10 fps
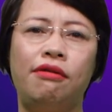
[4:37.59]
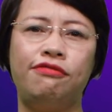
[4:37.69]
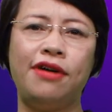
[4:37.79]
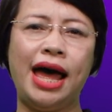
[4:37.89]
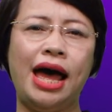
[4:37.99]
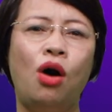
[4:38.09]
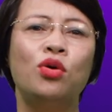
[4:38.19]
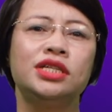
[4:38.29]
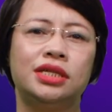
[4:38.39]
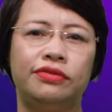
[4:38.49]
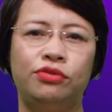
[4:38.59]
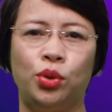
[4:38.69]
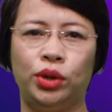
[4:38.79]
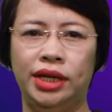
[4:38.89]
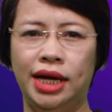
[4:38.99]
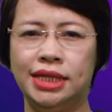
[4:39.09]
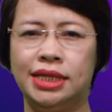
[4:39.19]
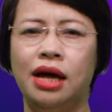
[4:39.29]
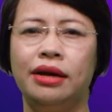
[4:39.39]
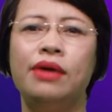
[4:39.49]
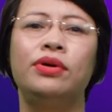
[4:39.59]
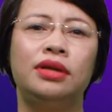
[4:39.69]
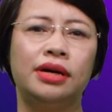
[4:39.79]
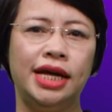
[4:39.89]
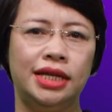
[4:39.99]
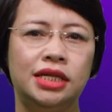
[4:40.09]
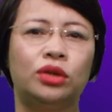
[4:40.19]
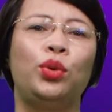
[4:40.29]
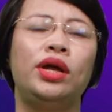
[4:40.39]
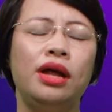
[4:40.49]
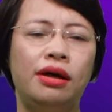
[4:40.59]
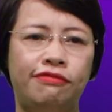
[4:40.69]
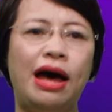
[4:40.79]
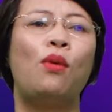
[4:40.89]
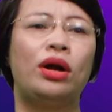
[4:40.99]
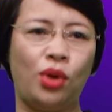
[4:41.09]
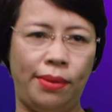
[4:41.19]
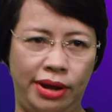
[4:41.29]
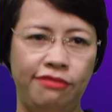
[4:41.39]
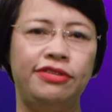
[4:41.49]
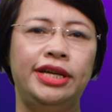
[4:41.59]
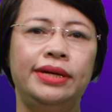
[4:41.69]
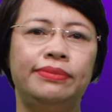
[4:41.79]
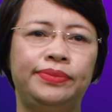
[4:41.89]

và hỗ trợ dịch vụ của TNEX đều được thực hiện trực tuyến và hoàn toàn miễn phí.